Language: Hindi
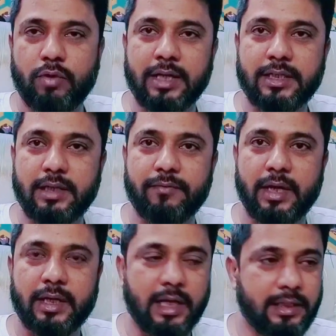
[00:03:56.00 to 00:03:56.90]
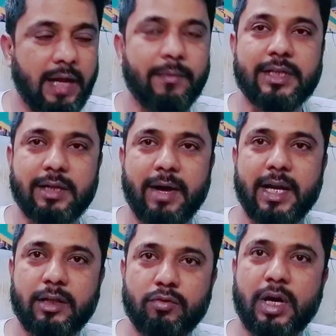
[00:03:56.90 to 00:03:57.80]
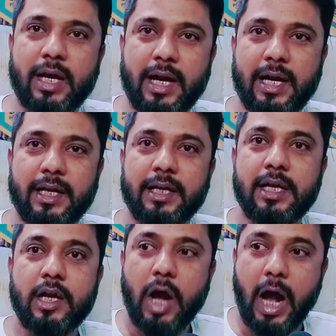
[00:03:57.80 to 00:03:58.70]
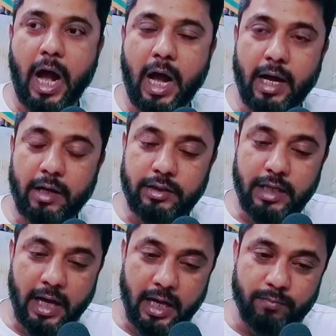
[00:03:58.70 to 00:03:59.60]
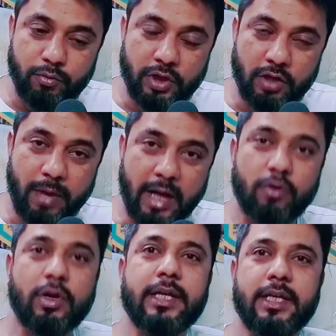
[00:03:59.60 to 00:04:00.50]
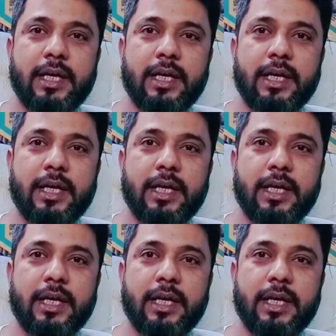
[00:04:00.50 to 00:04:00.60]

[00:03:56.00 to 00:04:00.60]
कुरान शरीफ का तलावत करवा रहे हैं दुआ करा रहे हैं आ ये हर मुसलमानों का